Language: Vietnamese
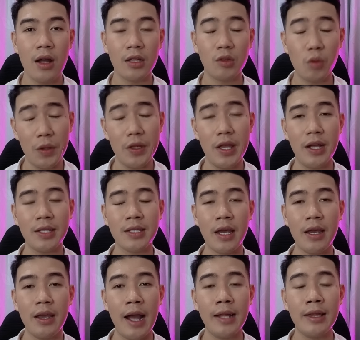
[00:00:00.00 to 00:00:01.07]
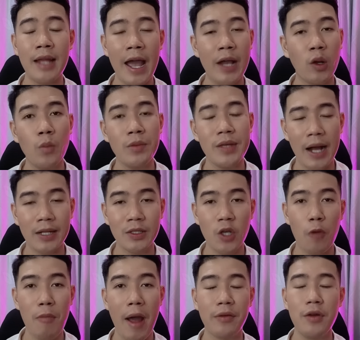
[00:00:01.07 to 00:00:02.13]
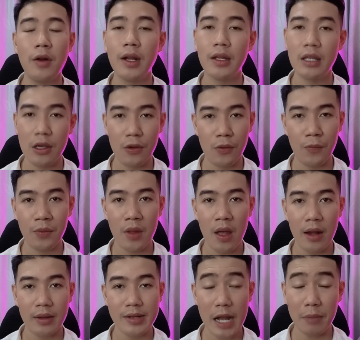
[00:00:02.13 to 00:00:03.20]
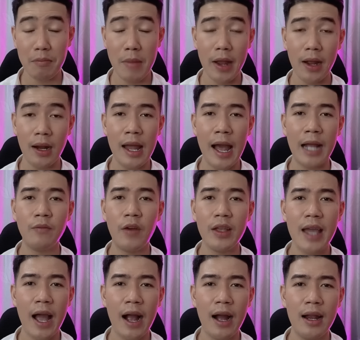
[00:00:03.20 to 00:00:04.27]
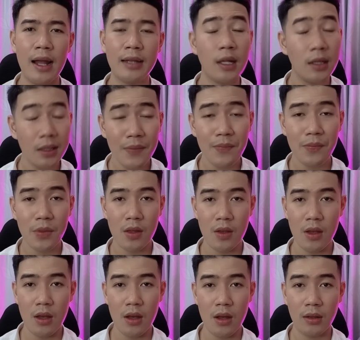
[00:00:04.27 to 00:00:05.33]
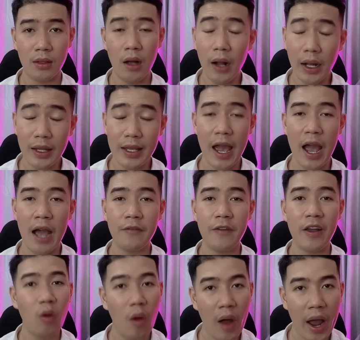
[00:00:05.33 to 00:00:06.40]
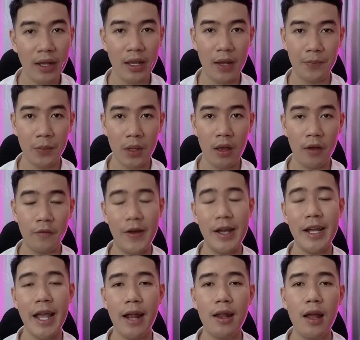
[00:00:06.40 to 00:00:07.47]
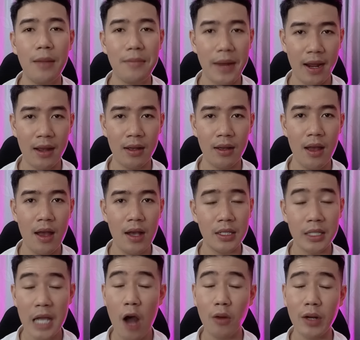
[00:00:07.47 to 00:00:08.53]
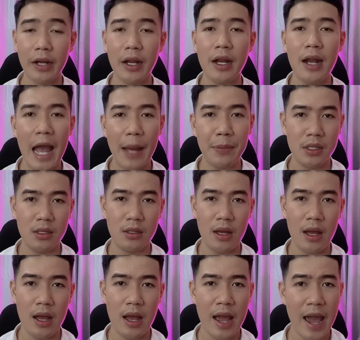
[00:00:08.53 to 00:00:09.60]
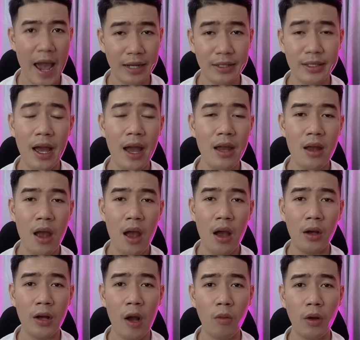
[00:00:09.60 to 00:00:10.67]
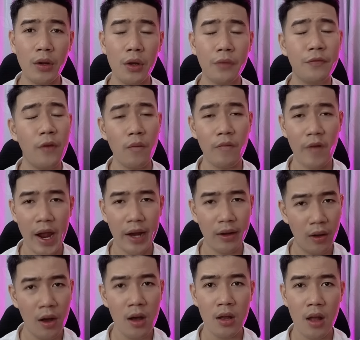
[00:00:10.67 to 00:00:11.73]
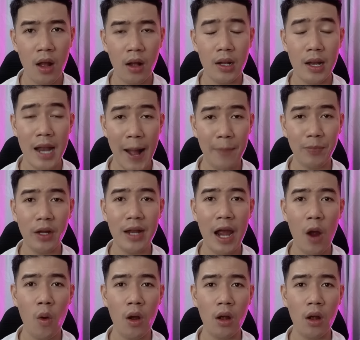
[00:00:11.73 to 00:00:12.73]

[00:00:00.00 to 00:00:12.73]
tuy nhiên á thì anh hai cũng dặn dò bạn rất là nhiều đặc biệt là anh phải dặn là tính cưng ở nhà phải ngoan nha phải nghe lời mẹ sau này đi làm á hạn chế không có được vụng về nữa làm tới đâu á